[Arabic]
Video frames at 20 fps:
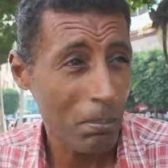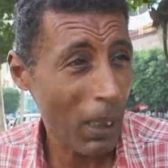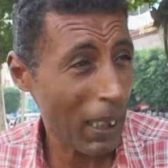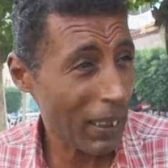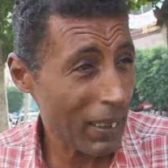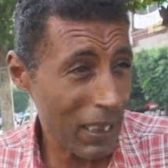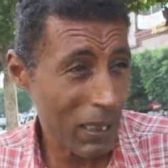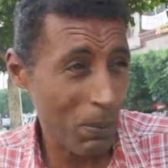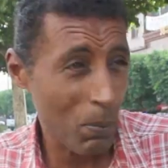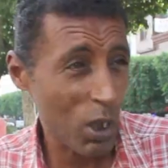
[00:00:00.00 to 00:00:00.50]
ما
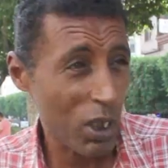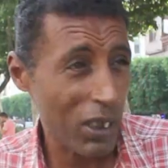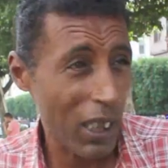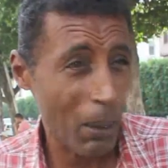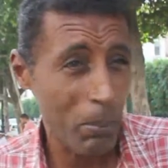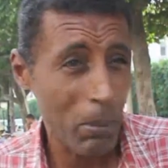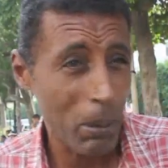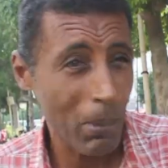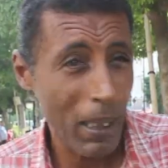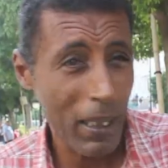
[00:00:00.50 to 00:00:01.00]
عندكش
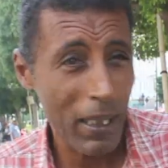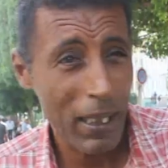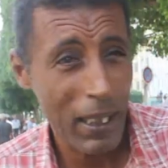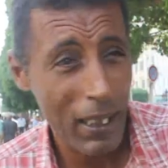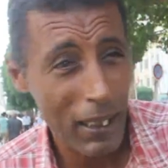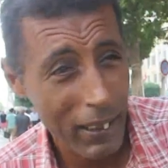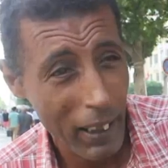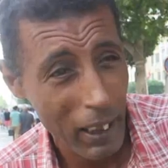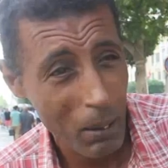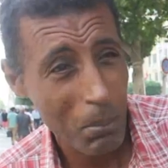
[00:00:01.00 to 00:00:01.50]
مستقبل ما هذيك
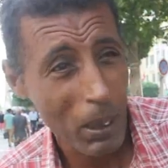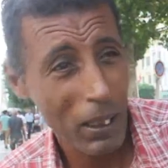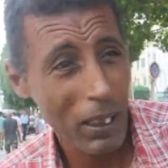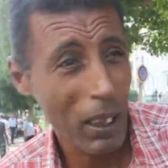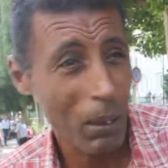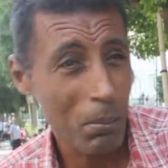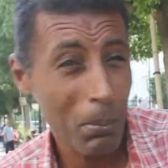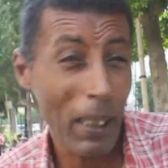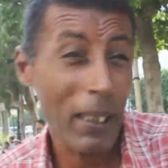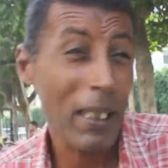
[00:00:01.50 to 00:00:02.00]
الكلمه
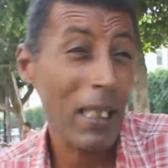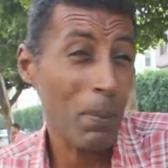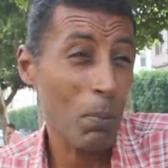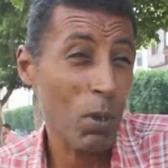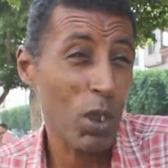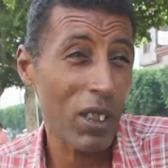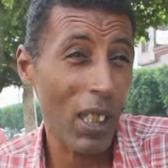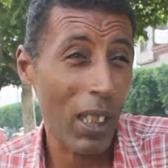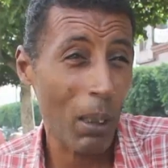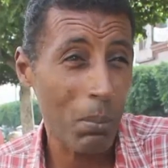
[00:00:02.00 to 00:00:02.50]
اللي ما عندكش
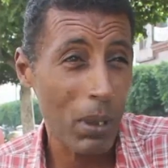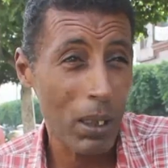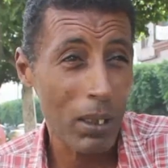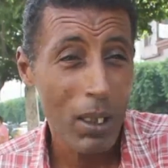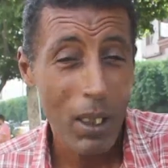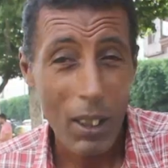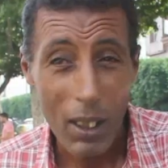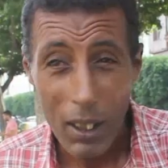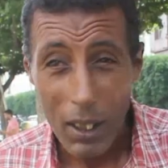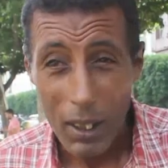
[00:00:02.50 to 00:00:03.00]
مستقبل
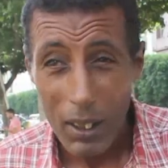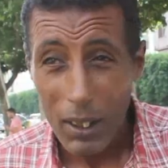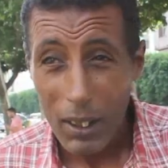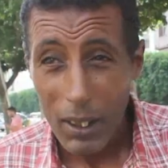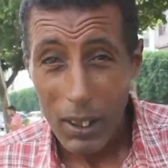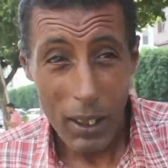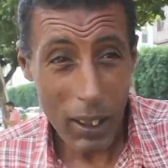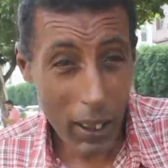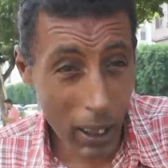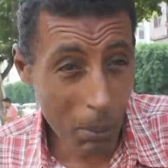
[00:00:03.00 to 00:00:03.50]

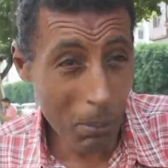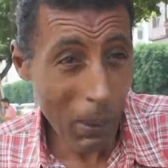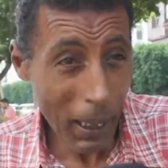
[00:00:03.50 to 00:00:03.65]
هي